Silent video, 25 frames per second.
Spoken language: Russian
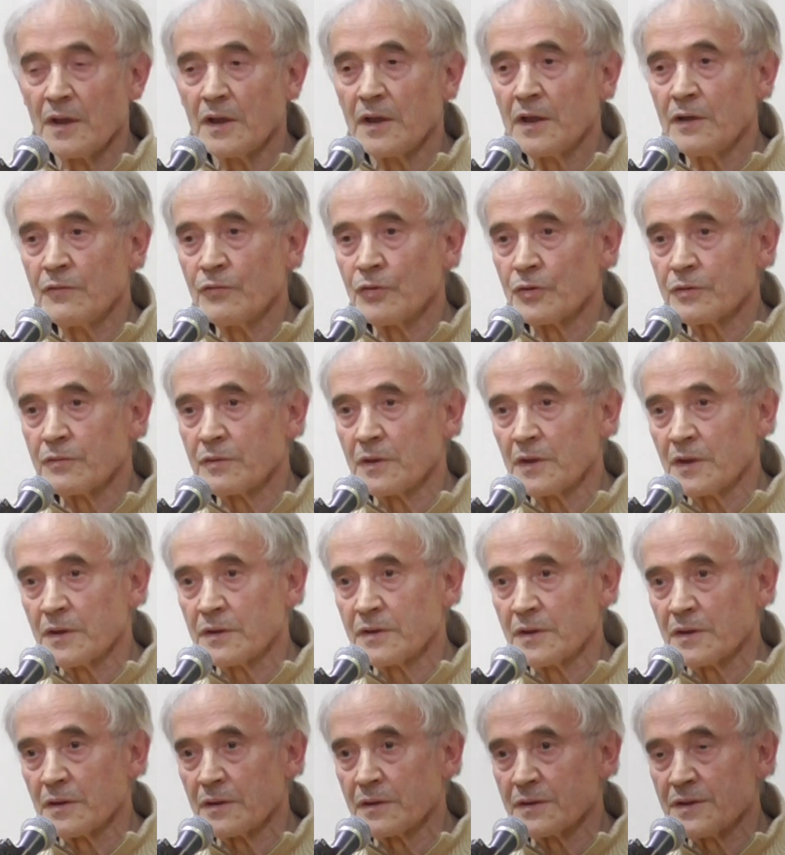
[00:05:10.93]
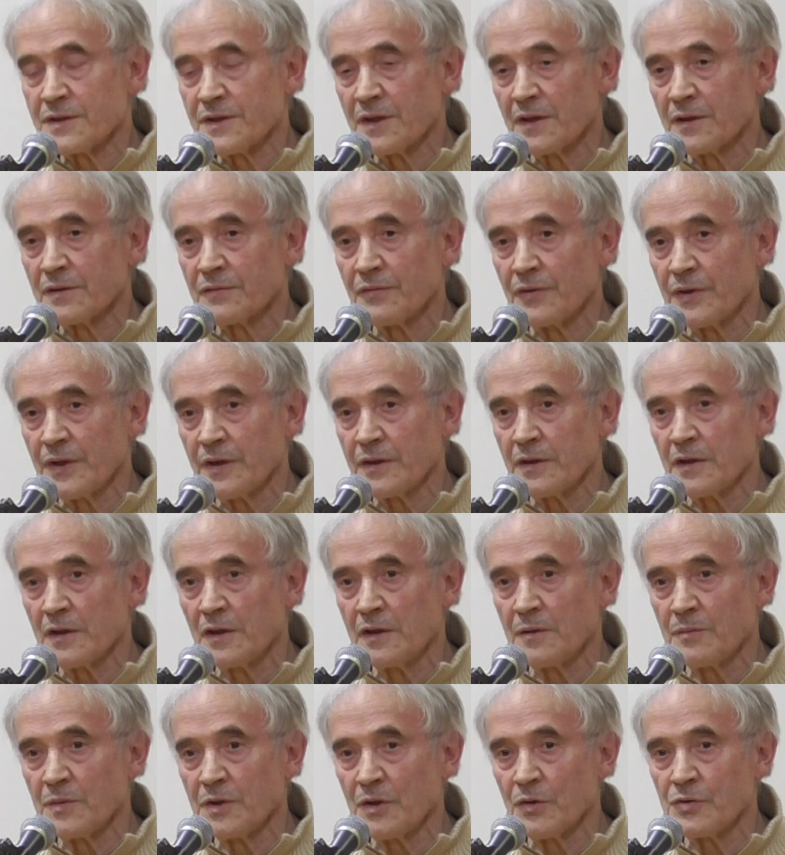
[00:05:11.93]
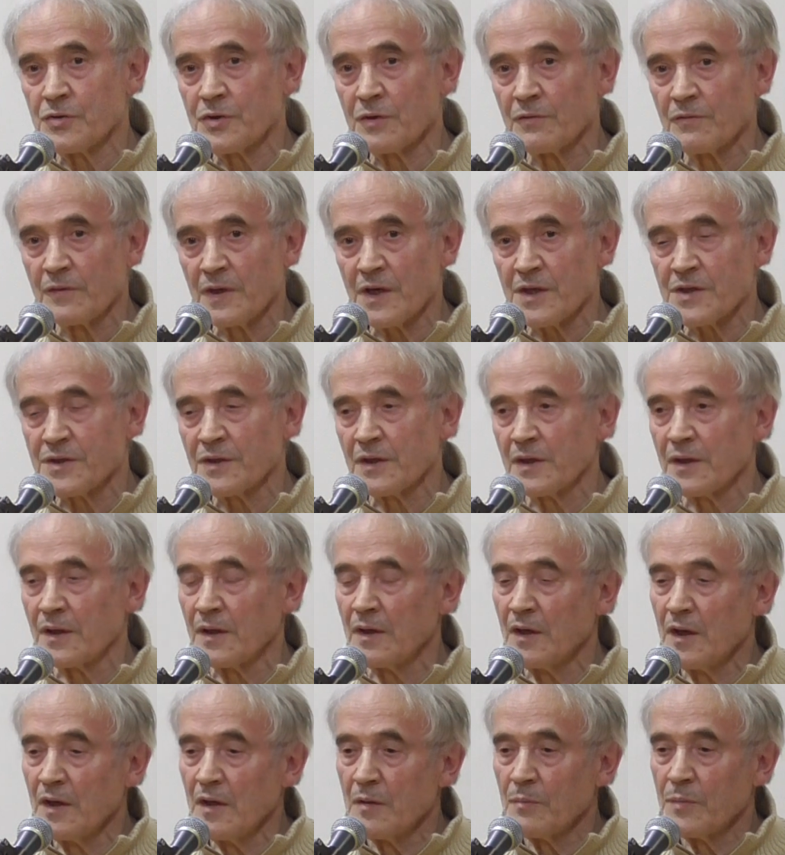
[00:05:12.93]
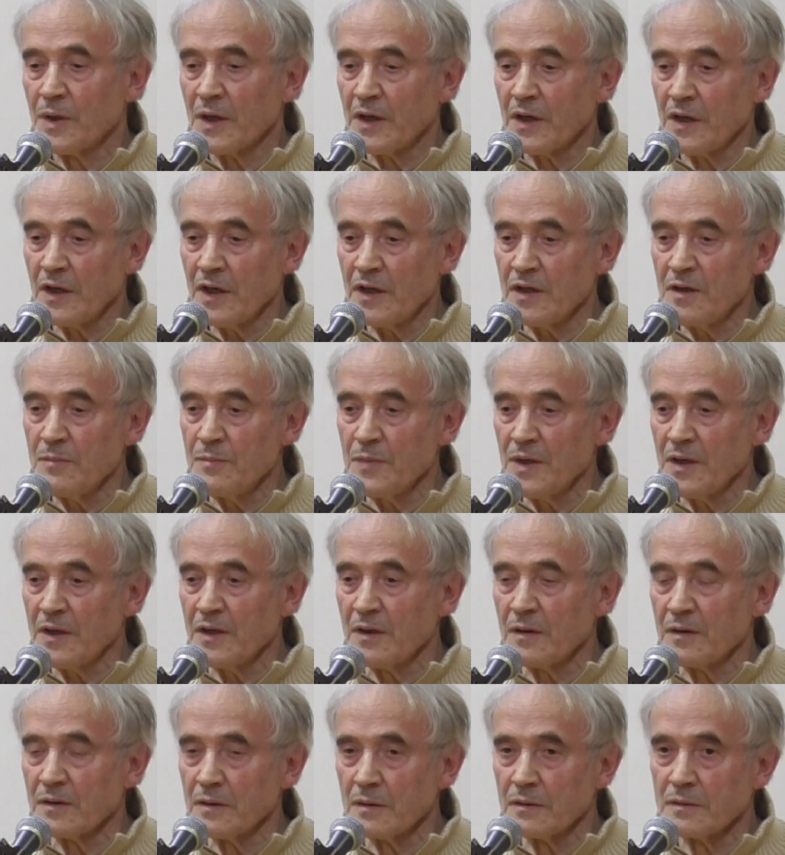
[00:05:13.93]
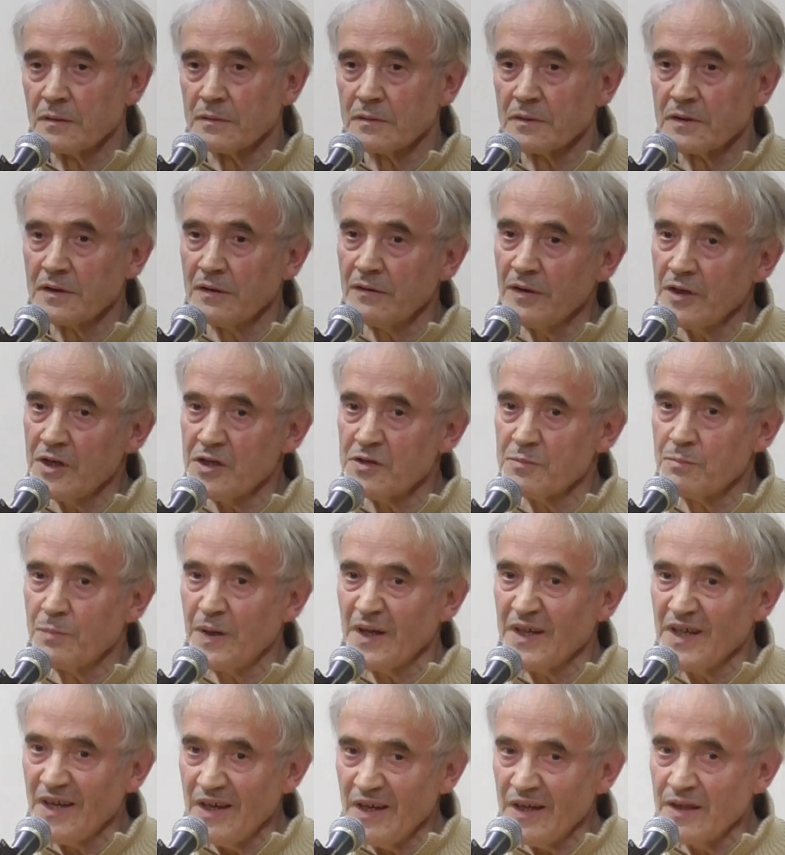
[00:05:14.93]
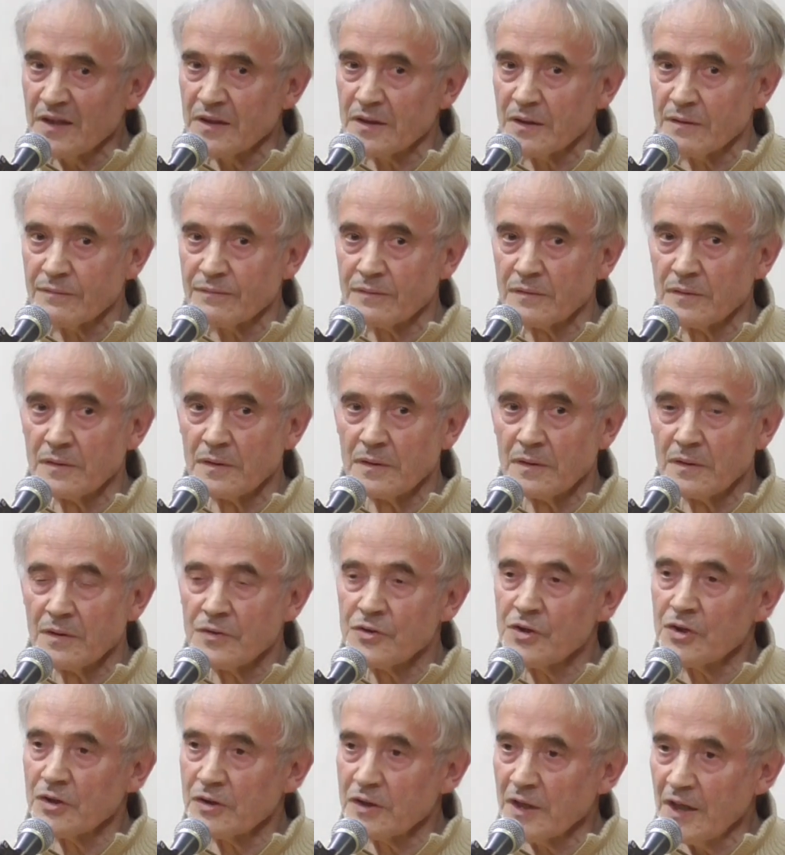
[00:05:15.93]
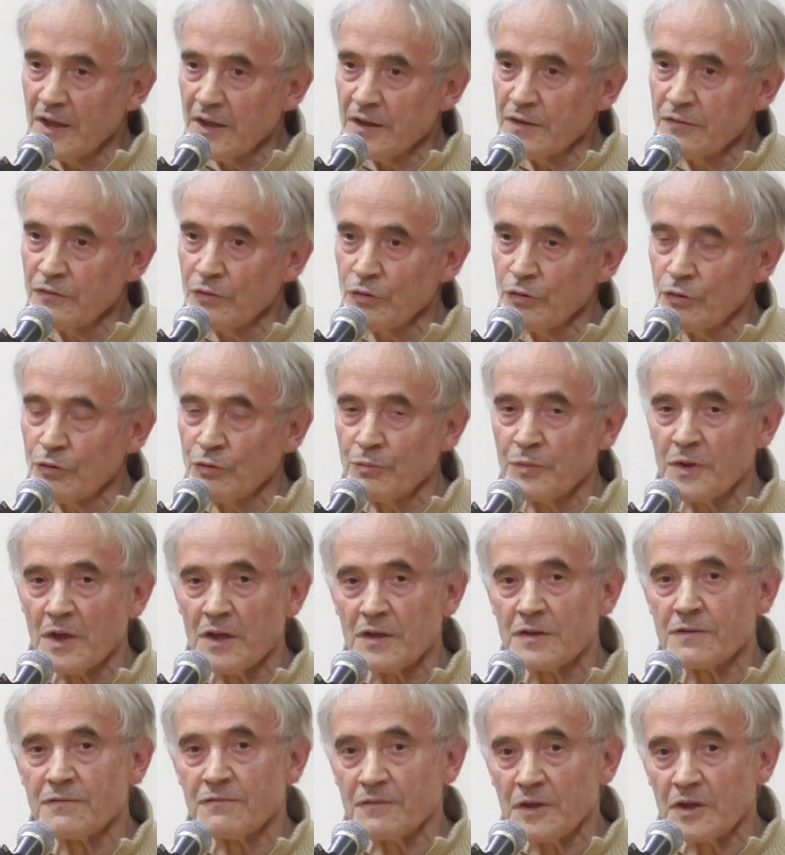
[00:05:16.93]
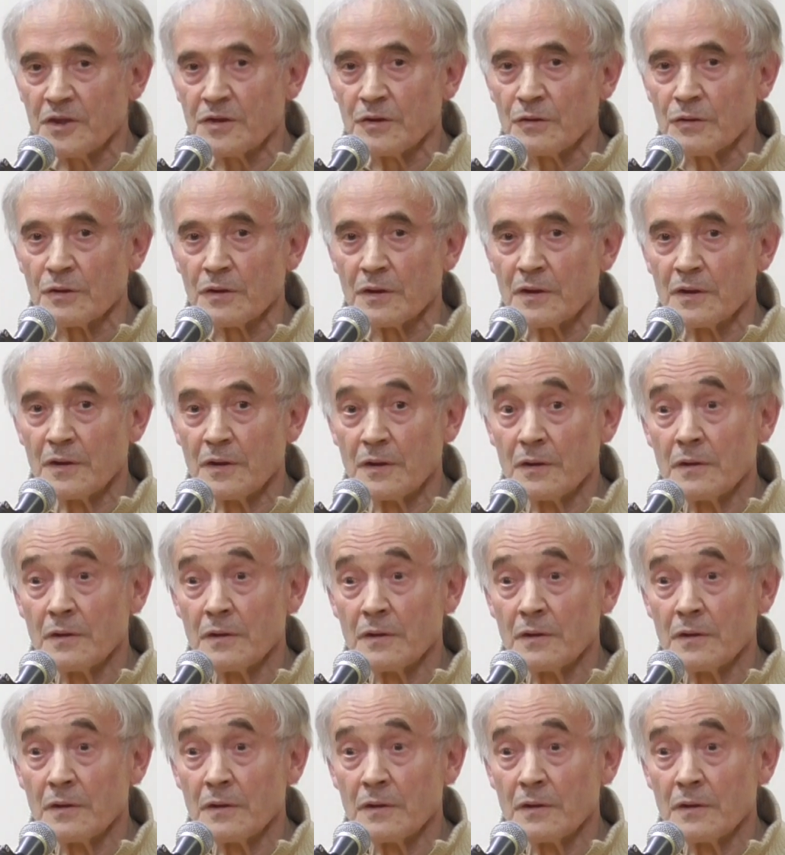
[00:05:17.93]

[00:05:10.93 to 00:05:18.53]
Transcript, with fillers: И вот это стихотворение для меня очень важное. По крайней мере, товарищ Бояринов читал его, у меня есть видео.